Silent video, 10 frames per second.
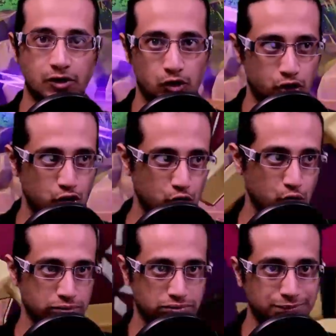يعني
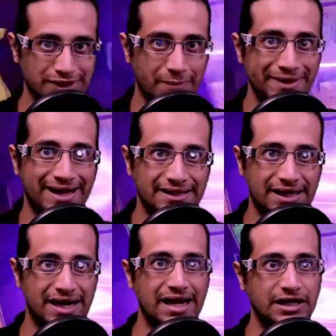انه
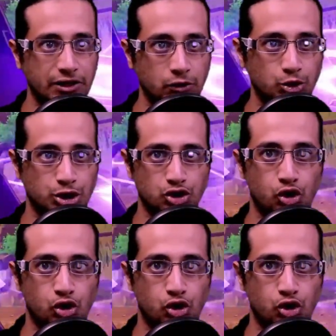بطبيعه الحال انه